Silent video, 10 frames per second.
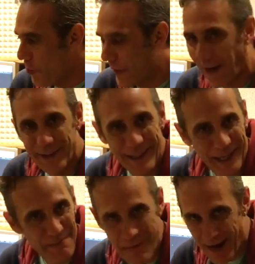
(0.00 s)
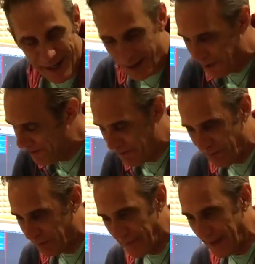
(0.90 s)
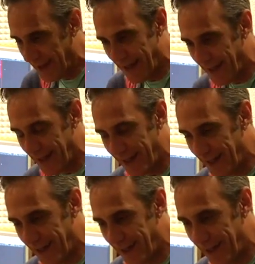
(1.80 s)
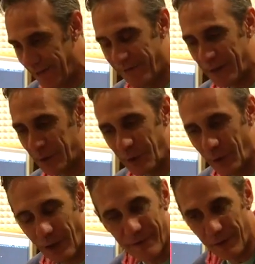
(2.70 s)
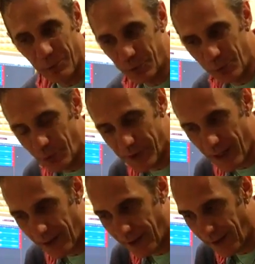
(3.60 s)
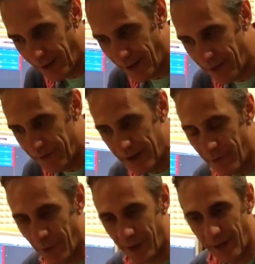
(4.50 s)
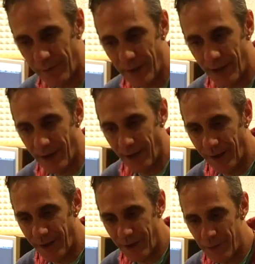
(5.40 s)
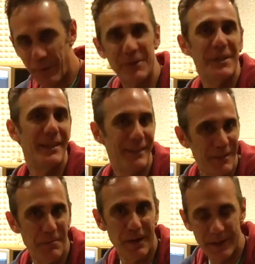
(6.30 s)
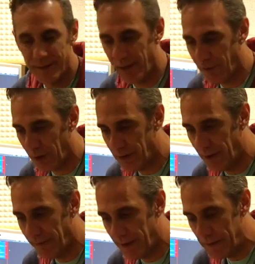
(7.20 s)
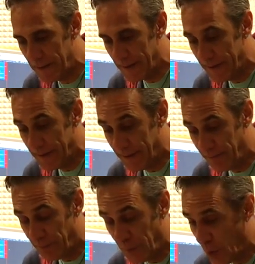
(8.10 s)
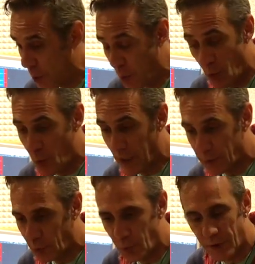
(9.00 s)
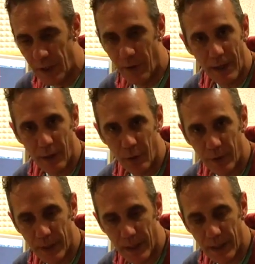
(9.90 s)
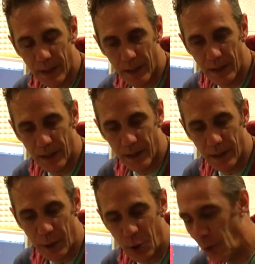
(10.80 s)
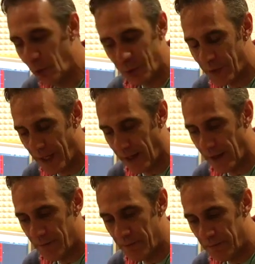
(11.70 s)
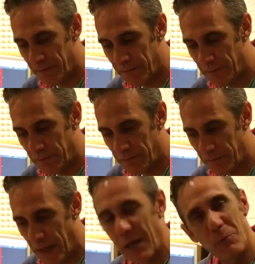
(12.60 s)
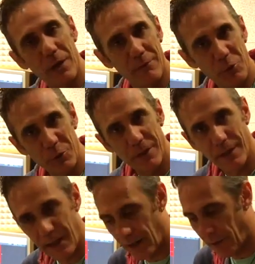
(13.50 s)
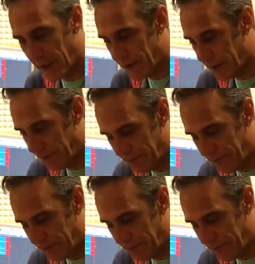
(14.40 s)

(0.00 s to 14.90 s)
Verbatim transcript: un grande rammarico, eh, il fatto di non aver potuto usare vivo nelle mie precedenti esperienze lavorative, una su tutti quella con, eh, con Lucio Dalla, al quale voglio dedicare questo.